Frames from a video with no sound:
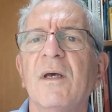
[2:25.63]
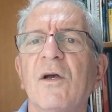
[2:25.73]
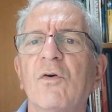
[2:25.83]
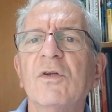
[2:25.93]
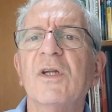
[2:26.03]

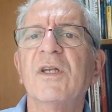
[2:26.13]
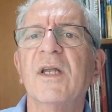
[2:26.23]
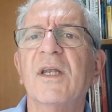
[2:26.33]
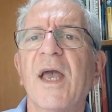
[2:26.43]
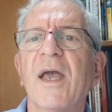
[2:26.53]
Conte até
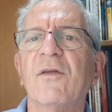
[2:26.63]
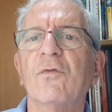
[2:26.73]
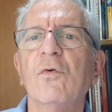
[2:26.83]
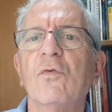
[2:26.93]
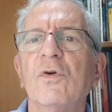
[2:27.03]
10
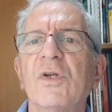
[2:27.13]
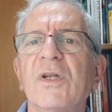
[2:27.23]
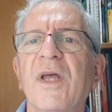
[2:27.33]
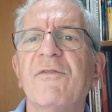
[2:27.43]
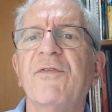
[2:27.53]
ou conte
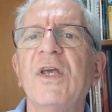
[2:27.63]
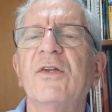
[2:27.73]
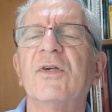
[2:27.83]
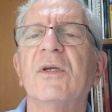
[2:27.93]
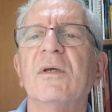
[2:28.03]
até
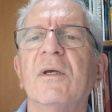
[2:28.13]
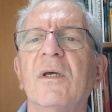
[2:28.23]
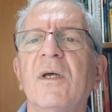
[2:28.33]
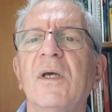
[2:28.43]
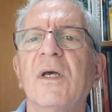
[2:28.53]
20
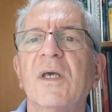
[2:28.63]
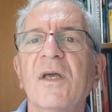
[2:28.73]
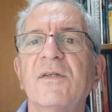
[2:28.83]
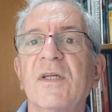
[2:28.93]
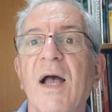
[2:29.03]

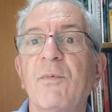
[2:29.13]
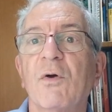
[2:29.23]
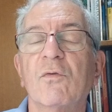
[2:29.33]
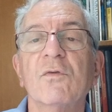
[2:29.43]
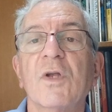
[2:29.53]
quem sabe
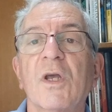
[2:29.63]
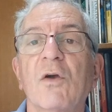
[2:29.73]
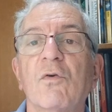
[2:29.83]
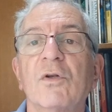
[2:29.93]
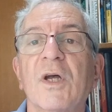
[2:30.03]
alguns têm que
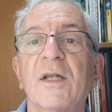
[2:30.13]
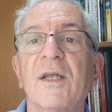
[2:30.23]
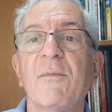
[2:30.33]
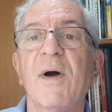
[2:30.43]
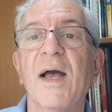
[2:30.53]
contar
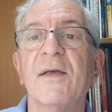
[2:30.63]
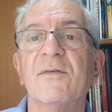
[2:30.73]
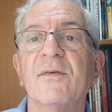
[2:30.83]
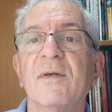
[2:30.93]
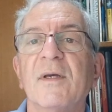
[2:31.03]
até
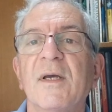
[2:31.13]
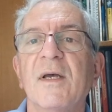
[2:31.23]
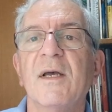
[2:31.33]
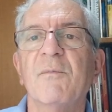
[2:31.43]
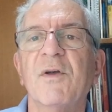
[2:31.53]
mais,
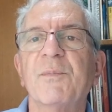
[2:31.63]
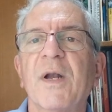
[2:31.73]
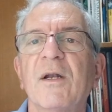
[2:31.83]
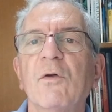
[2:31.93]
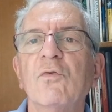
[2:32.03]
mas
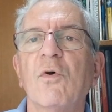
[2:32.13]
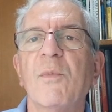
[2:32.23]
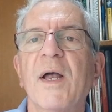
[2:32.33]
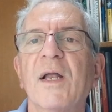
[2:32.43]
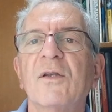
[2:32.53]
para não
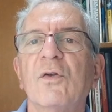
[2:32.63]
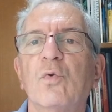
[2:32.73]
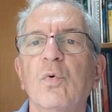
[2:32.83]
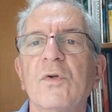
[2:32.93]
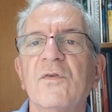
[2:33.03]
tomar
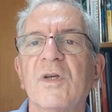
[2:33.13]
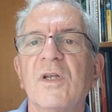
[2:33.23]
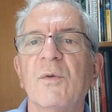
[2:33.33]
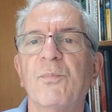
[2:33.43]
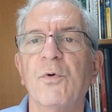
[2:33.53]
atitudes que
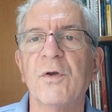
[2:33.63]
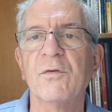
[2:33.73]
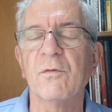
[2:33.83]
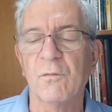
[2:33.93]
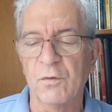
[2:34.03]

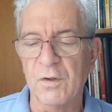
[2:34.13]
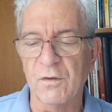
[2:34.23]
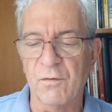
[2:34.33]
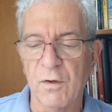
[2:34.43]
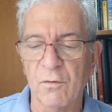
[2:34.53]
depois vocês
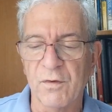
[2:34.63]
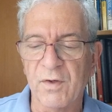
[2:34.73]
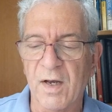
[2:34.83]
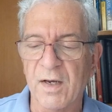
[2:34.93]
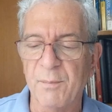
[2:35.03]
venham a se
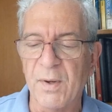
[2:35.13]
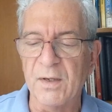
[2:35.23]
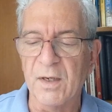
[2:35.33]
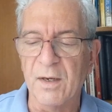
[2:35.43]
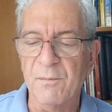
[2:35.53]

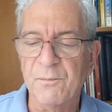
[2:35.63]
arrepender.